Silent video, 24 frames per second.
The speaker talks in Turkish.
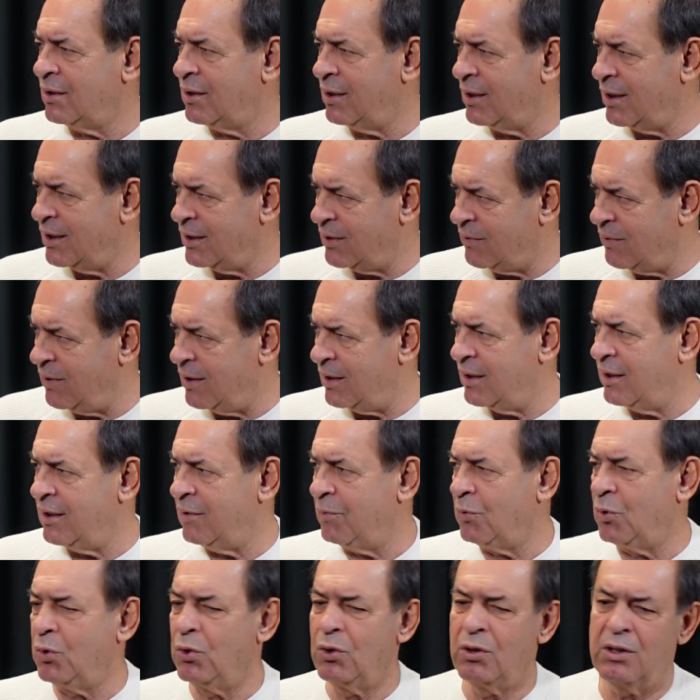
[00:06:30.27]
Transferi de
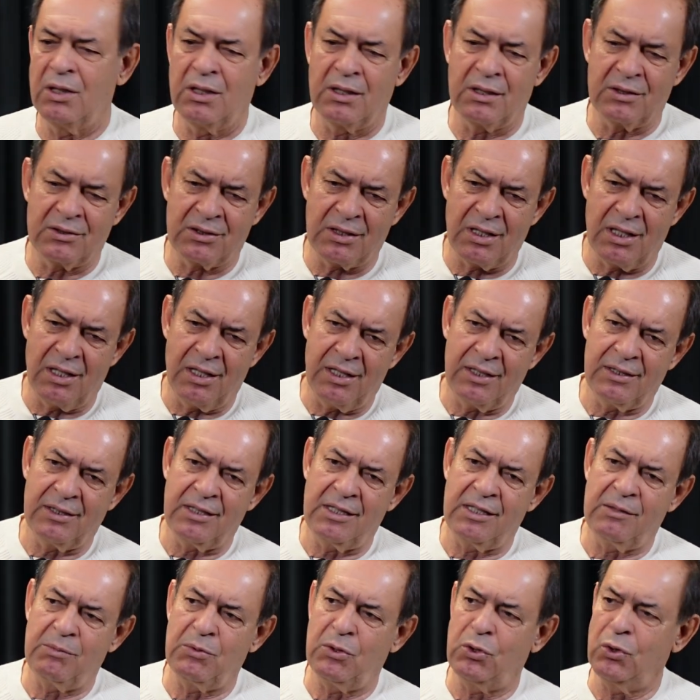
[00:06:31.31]
iyi biliyorlar. Sahayı da
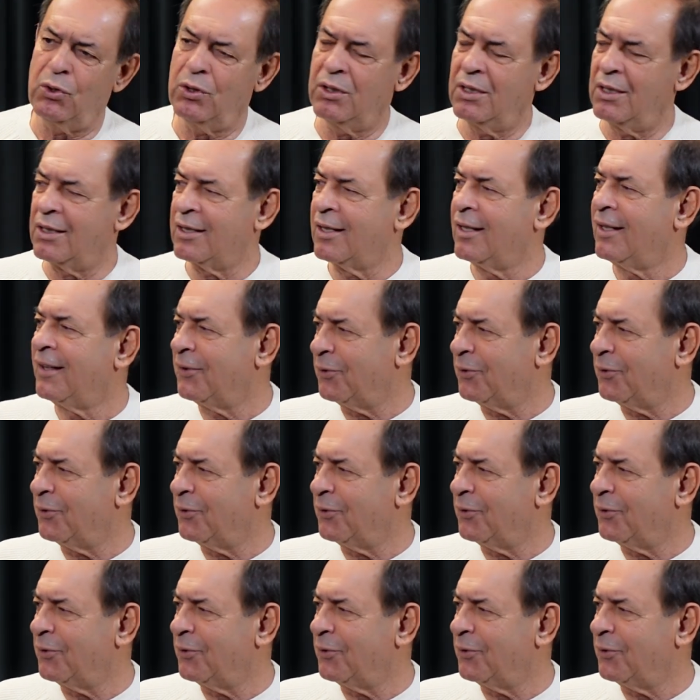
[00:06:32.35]
iyi biliyorlar.